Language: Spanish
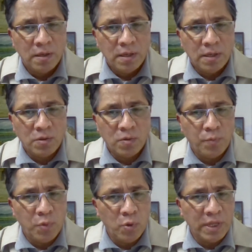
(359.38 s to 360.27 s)
en su
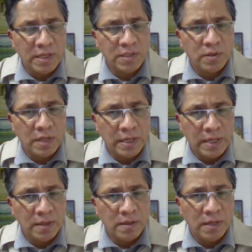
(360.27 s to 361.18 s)

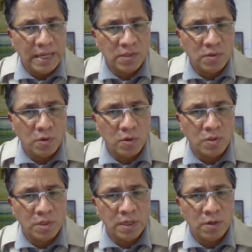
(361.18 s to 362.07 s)
plurinacionalidad. Eso lo
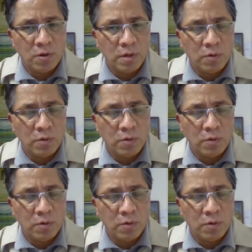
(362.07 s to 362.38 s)
considero yo algo